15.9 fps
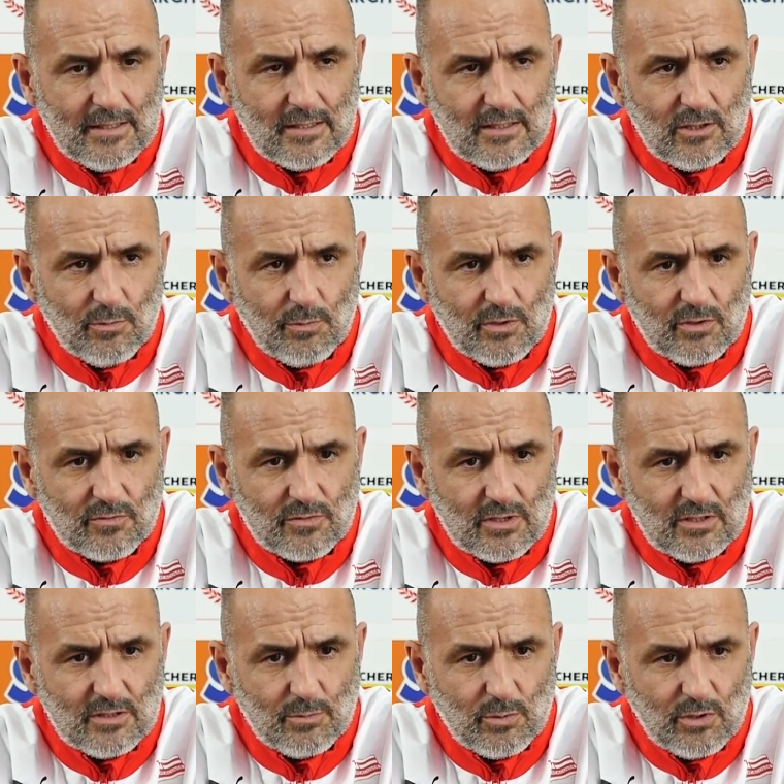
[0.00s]
i dopiero
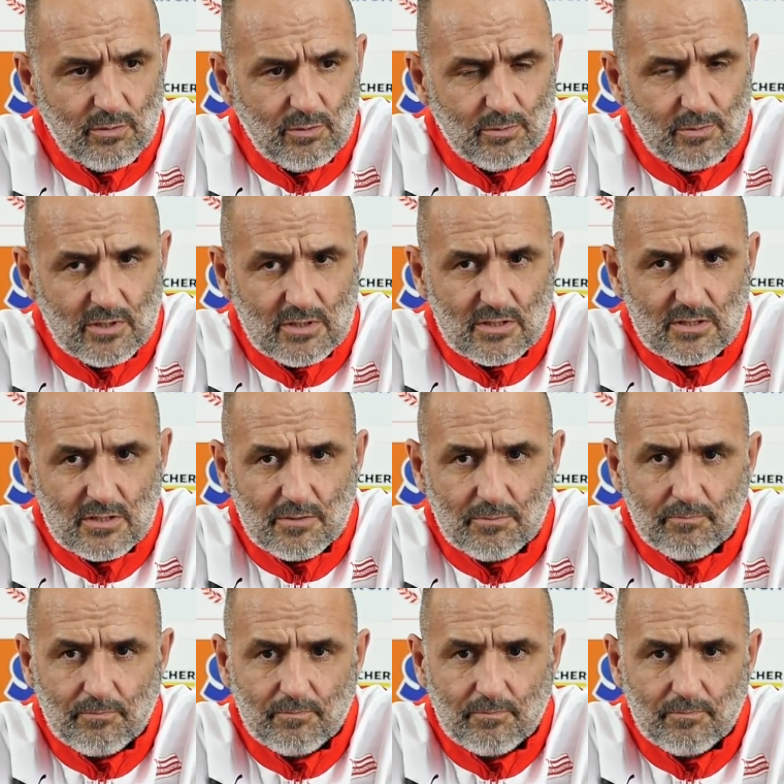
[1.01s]
wtedy podejmiemy decyzję.